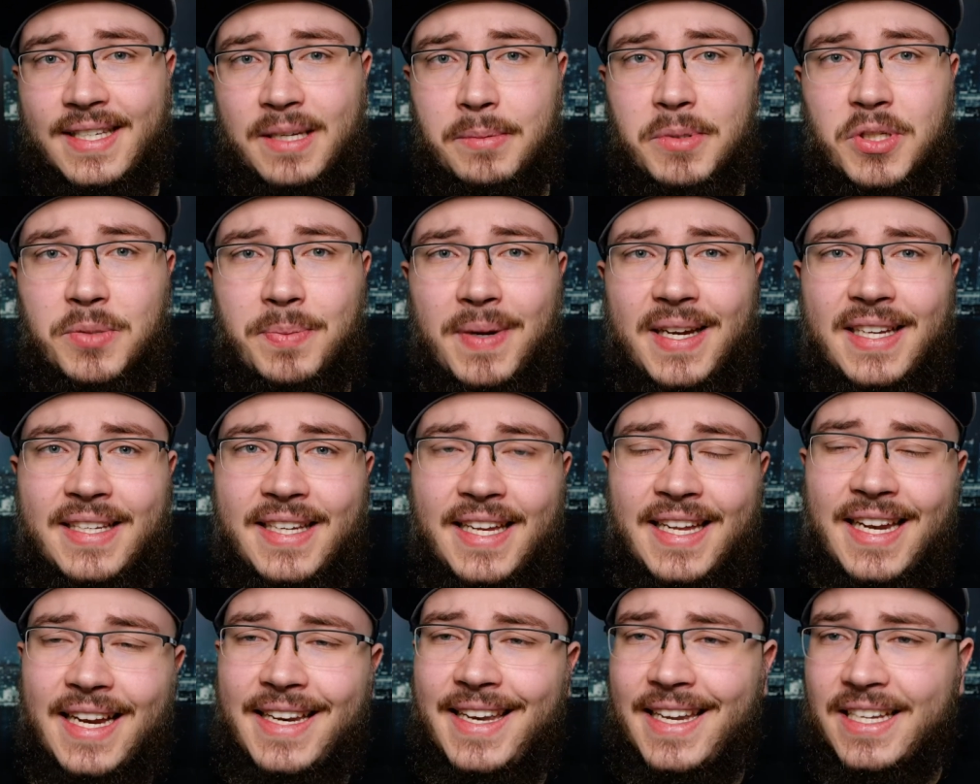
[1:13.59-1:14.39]
Dementsprechend
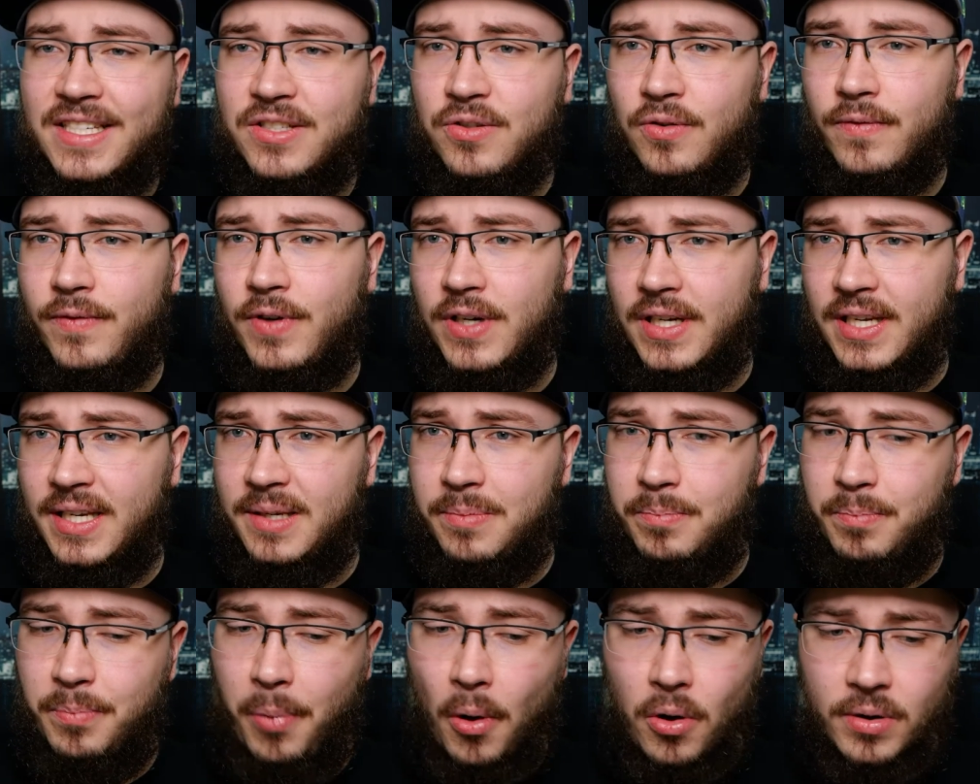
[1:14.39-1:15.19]
jeder, der so
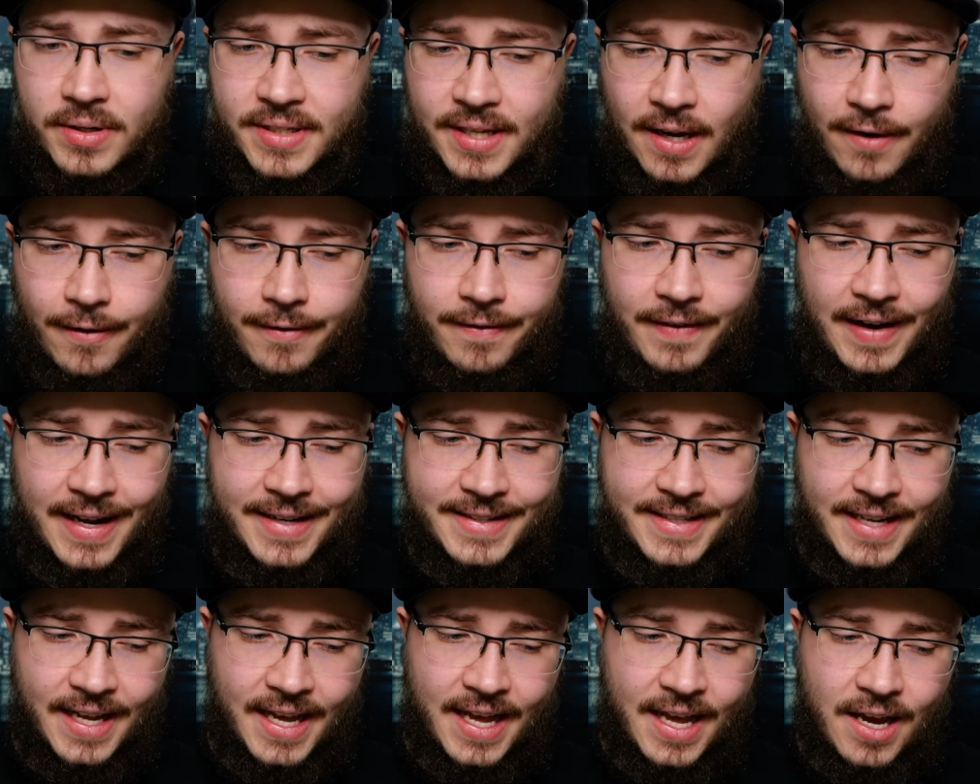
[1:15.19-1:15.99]
wirklich Bock drauf
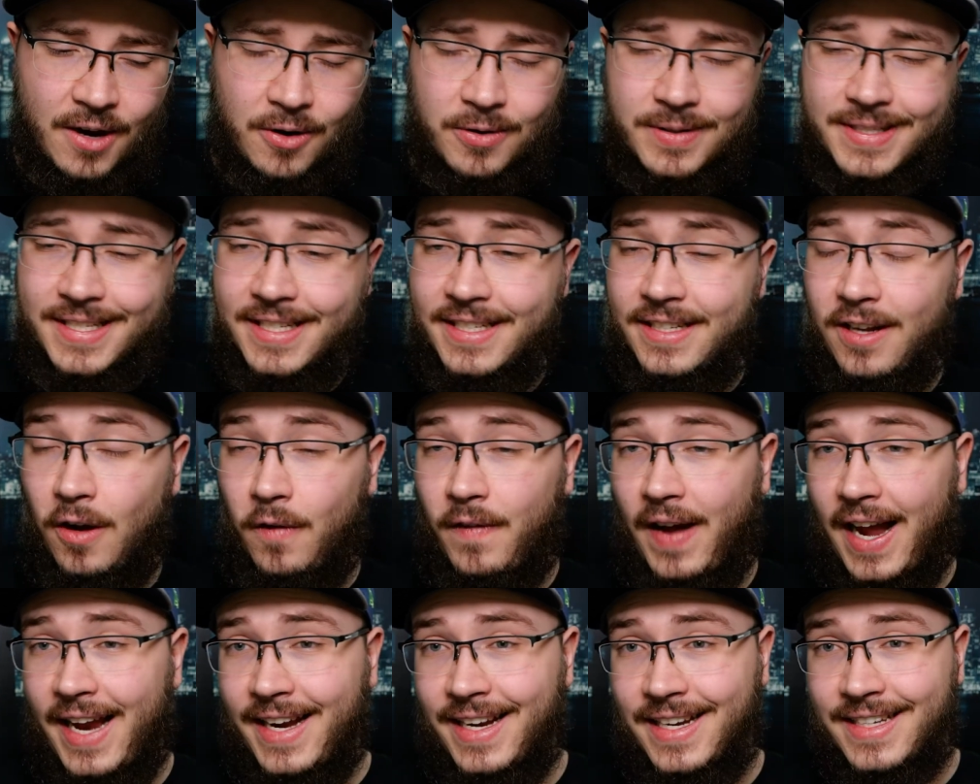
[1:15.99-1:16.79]
hat und sich
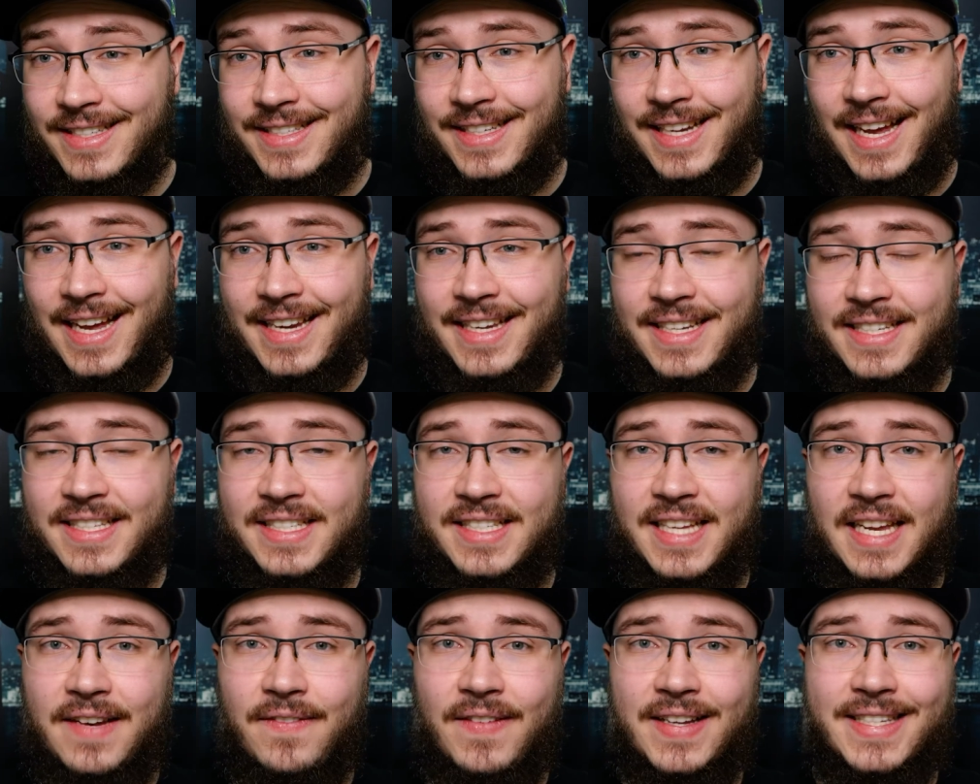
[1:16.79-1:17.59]
darauf einlassen kann, dass
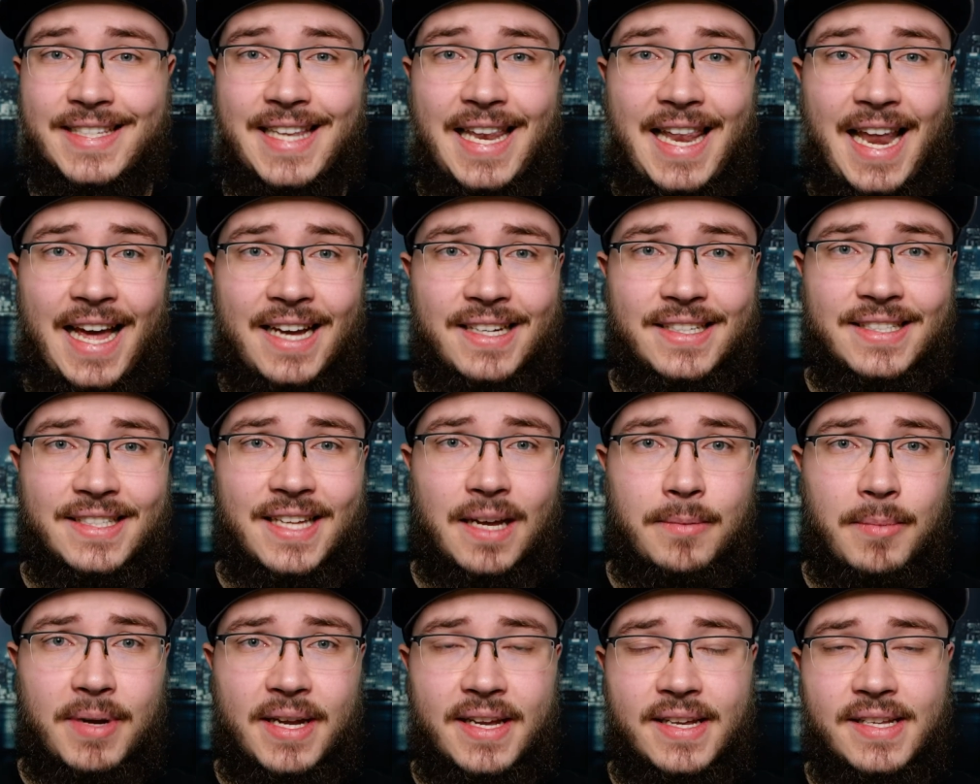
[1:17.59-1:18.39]
es etwas
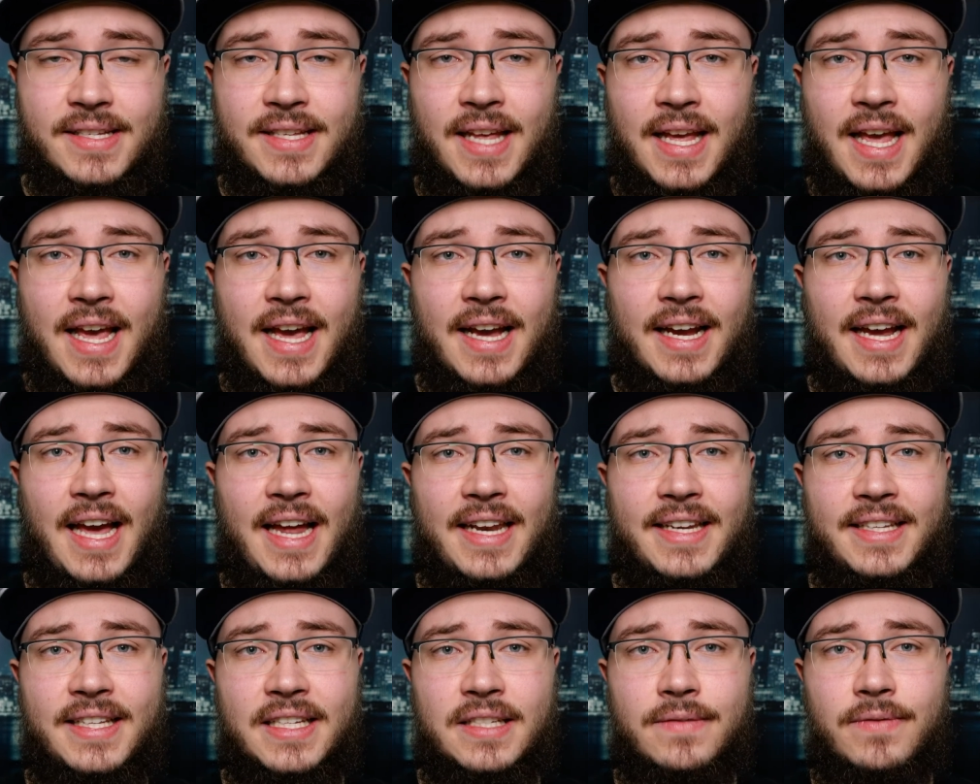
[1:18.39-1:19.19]
langsamer ist,
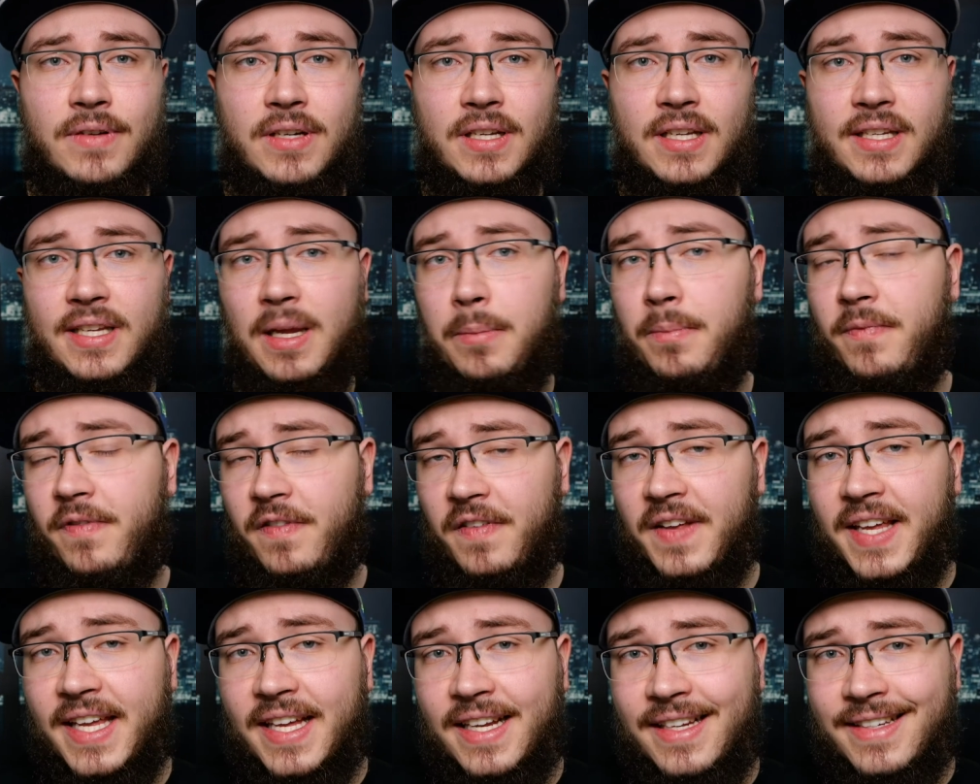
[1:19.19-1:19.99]
kann ich das wirklich
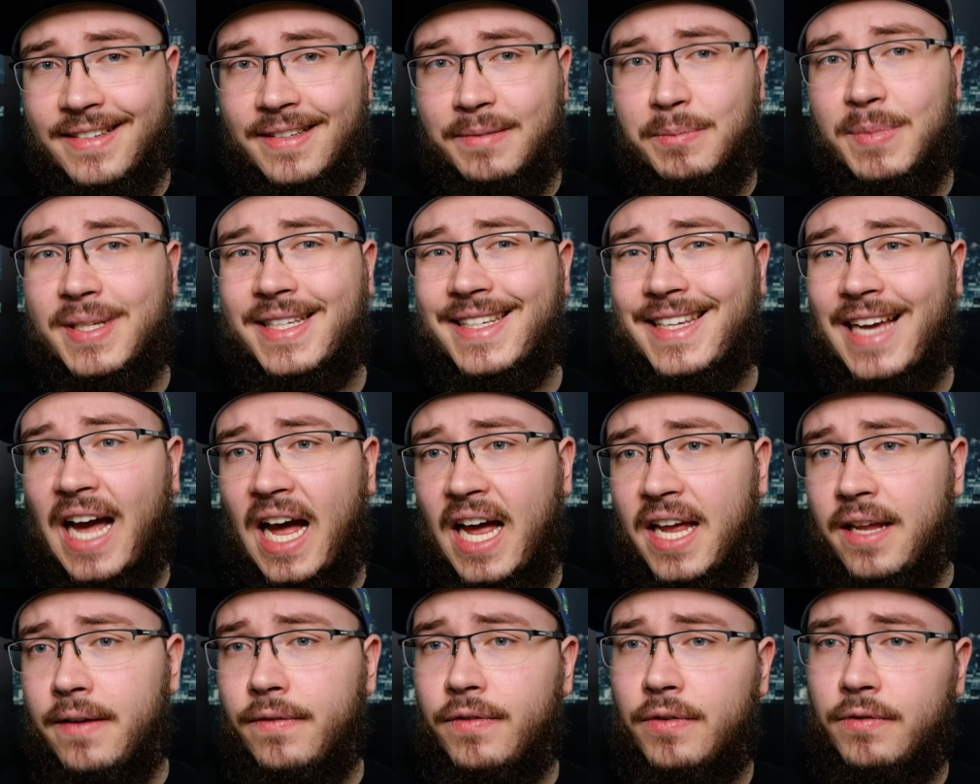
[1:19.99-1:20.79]
empfehlen mit
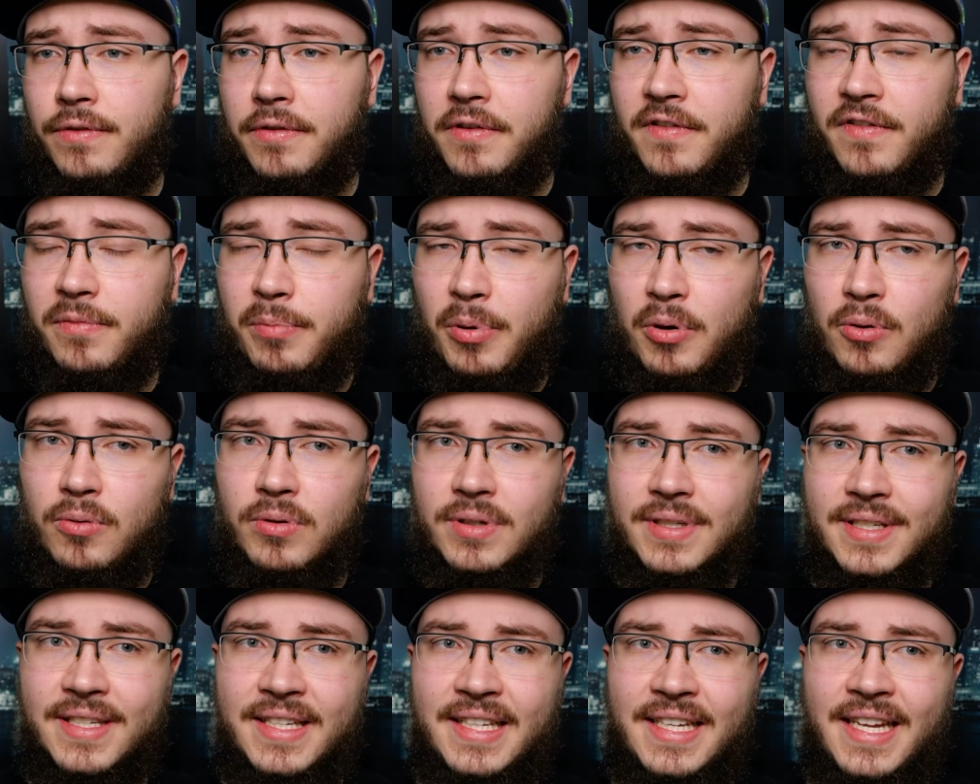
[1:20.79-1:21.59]
drei von fünf
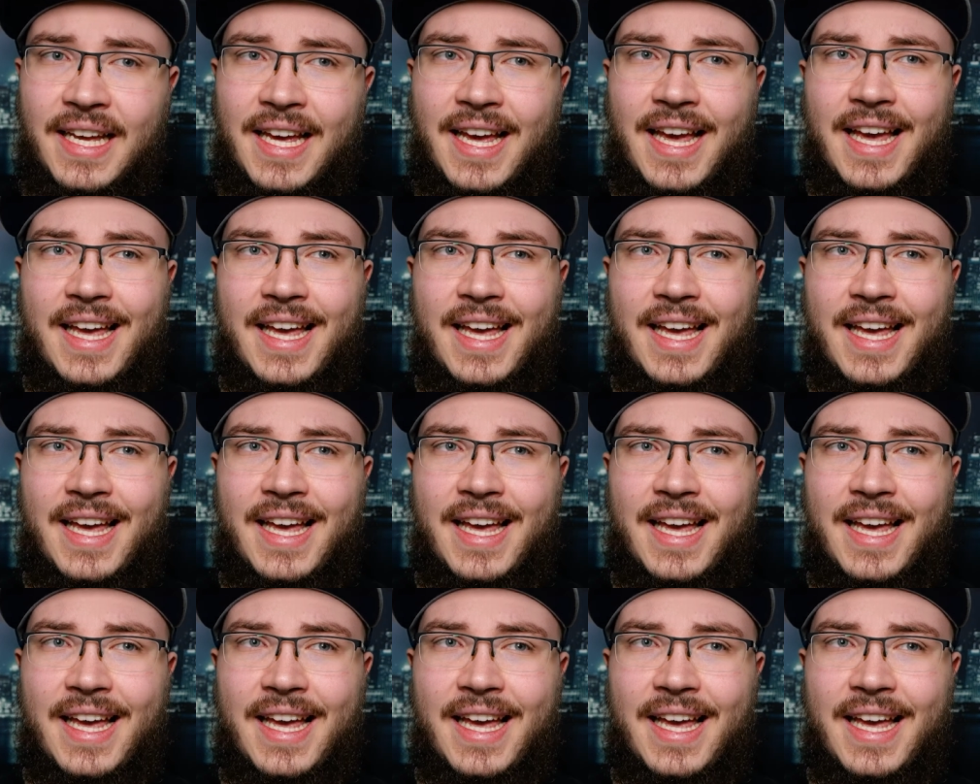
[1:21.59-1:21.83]
Punkten.